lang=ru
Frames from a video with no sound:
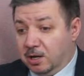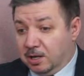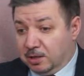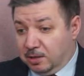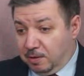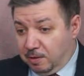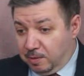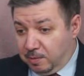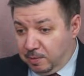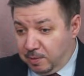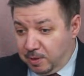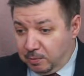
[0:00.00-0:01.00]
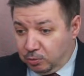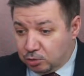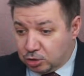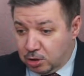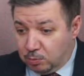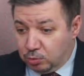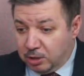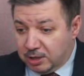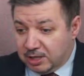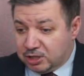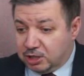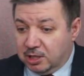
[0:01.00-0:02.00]
это немножко
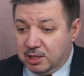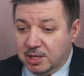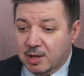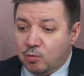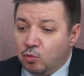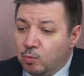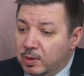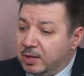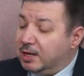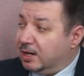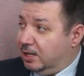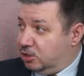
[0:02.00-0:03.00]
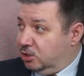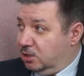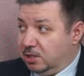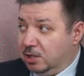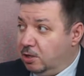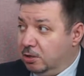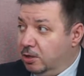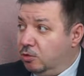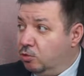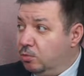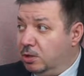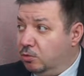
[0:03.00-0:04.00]
будоражит не умы граждан, не, не
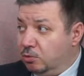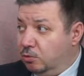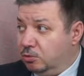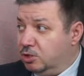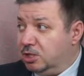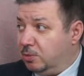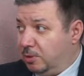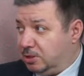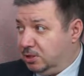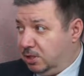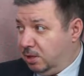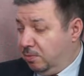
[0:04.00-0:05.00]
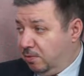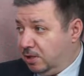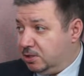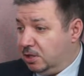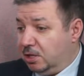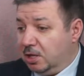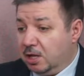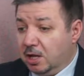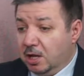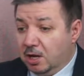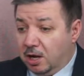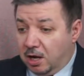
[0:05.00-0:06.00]
умы людей, простых обывателей,
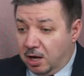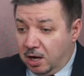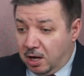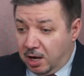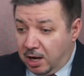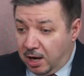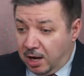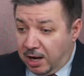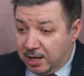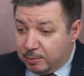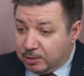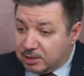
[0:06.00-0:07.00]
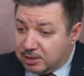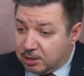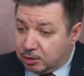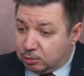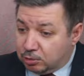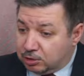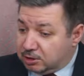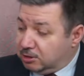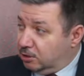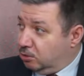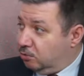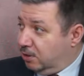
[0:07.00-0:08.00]
а, а именно тех, кто
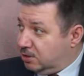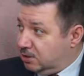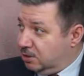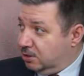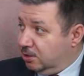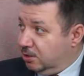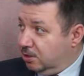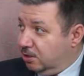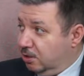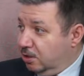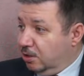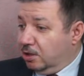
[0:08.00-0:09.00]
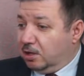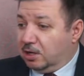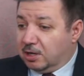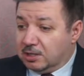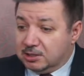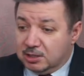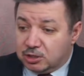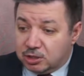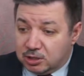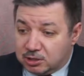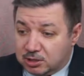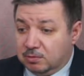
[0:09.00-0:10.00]
создает вакцины, а,
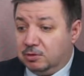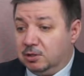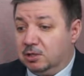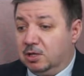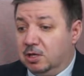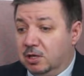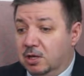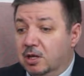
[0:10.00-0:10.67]
различные сыворотки.